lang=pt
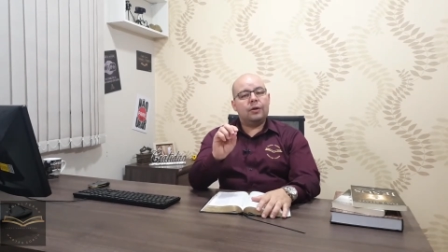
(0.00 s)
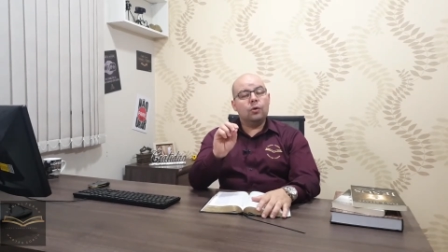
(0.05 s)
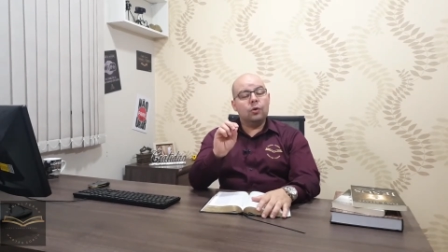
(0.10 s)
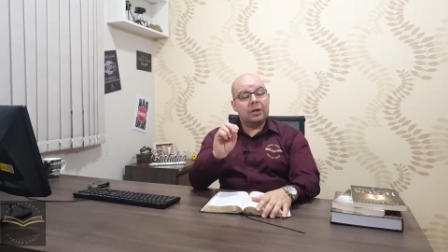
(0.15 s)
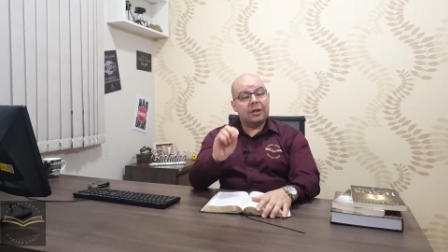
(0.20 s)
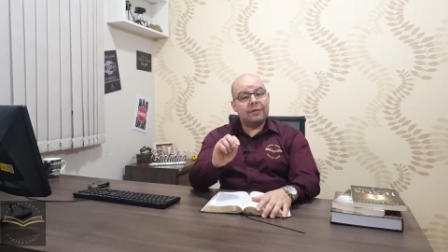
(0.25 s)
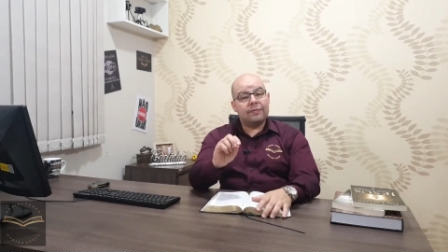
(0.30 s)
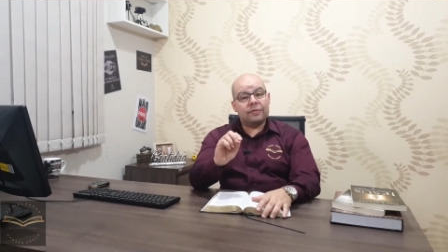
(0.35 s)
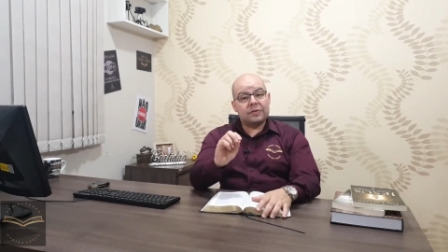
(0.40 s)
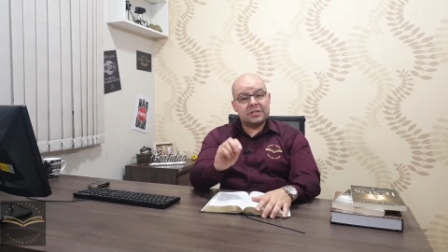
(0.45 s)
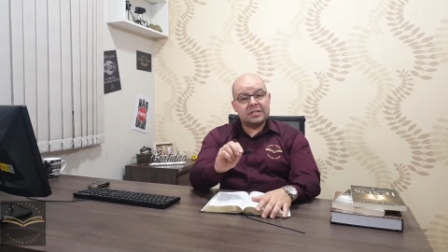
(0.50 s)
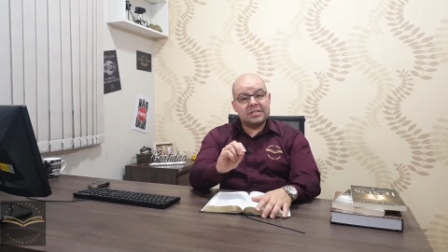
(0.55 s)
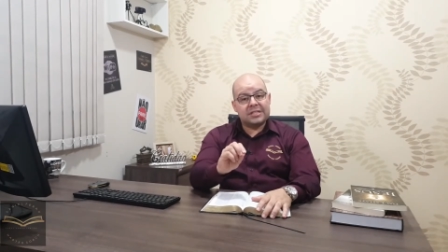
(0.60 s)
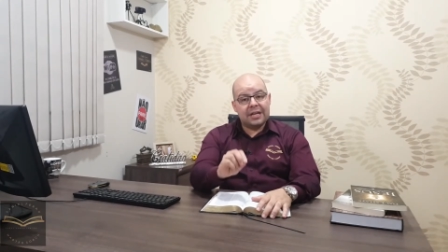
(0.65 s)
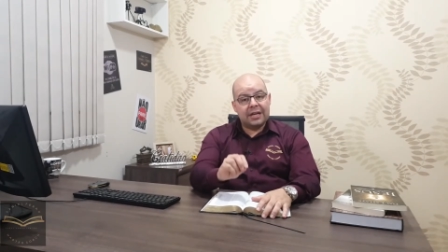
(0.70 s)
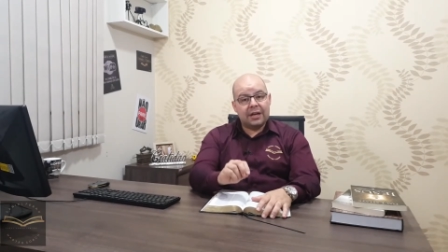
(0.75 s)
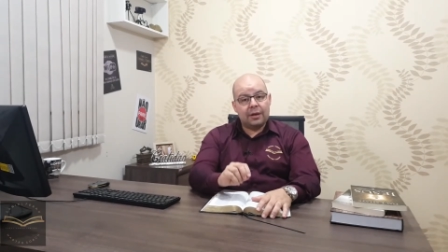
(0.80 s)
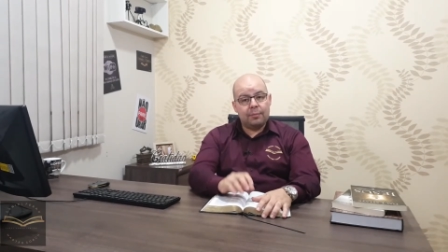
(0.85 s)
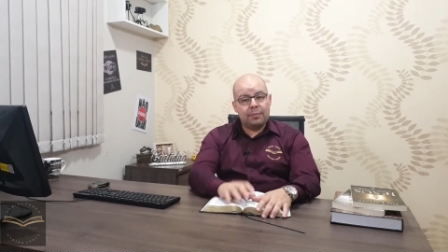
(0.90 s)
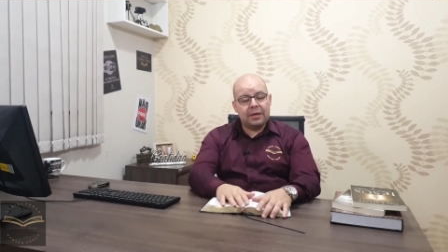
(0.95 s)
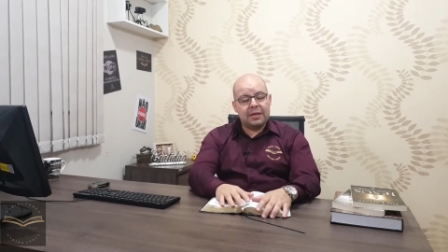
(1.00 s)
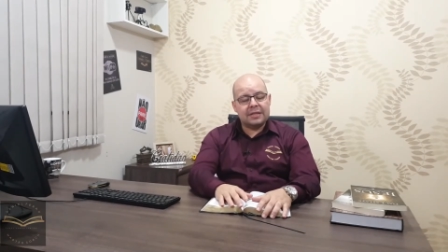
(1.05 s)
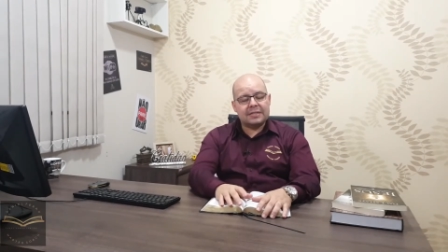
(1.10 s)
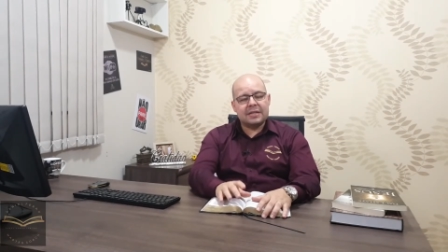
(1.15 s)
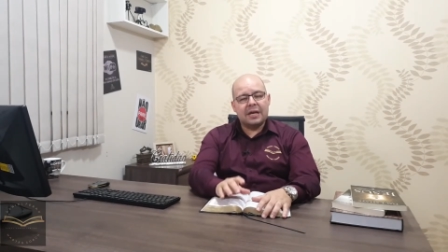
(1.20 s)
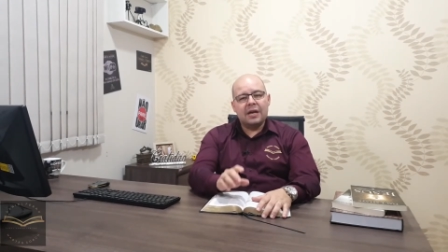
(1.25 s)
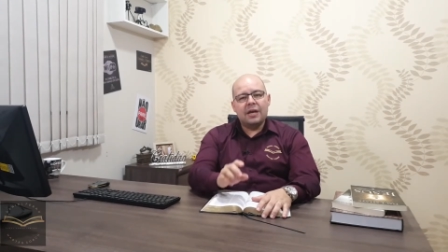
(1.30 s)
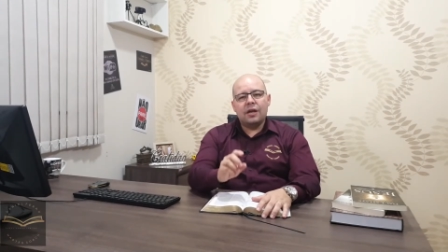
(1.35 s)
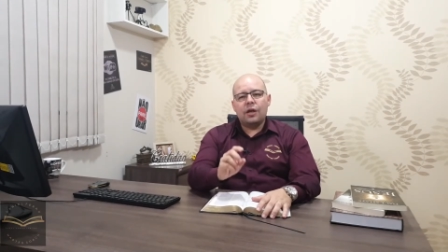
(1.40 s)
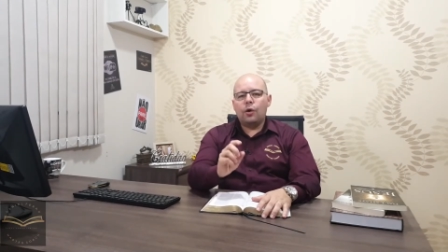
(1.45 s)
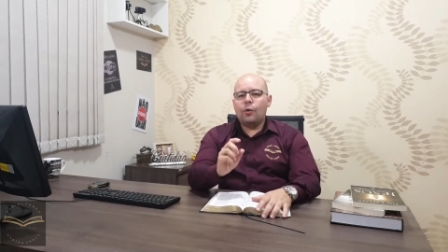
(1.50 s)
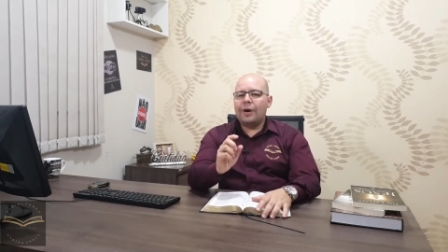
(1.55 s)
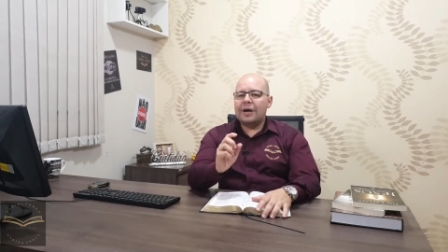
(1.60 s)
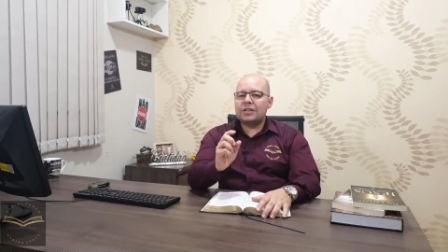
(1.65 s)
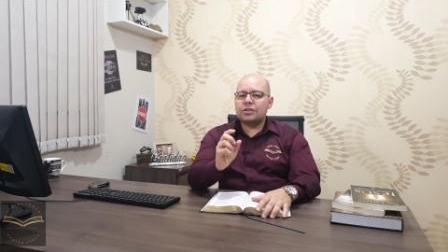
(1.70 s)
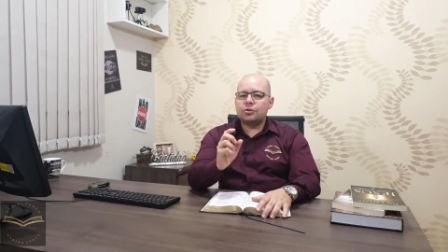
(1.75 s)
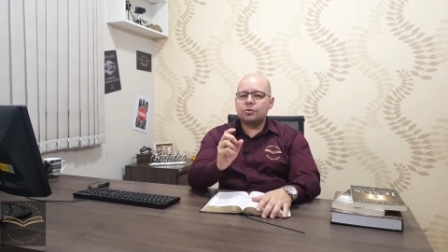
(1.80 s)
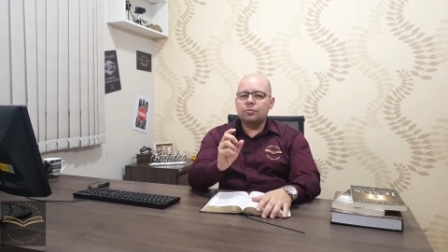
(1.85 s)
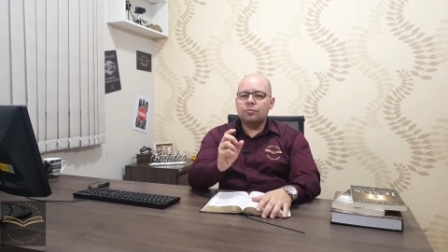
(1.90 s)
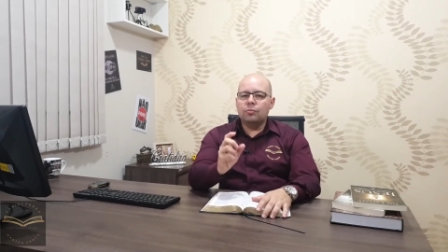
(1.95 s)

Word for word: no livro de Jeremias, eu acho